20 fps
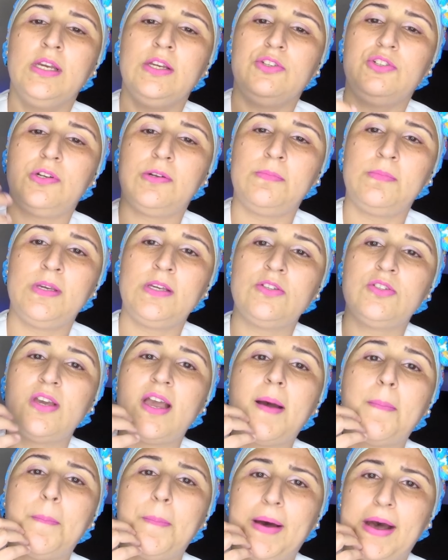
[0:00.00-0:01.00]
geralmente é
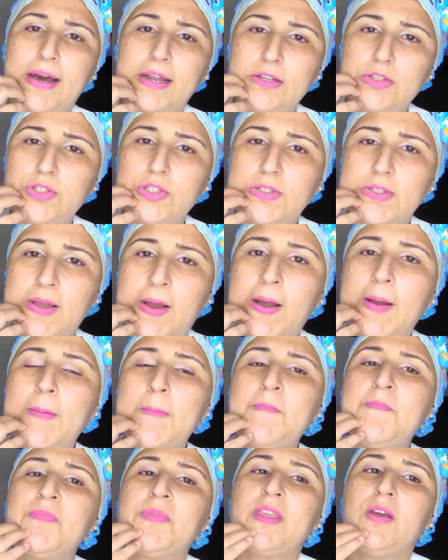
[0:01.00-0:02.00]
a parte, tá?